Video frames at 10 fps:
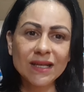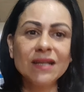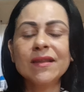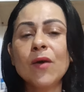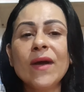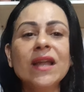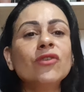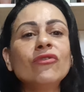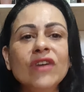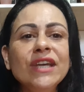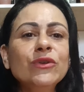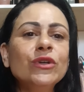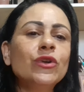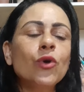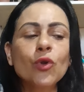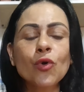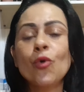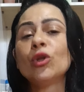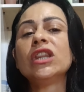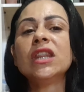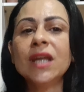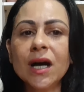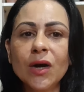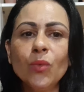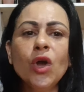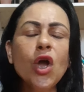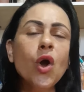então ela não veio e colocou não,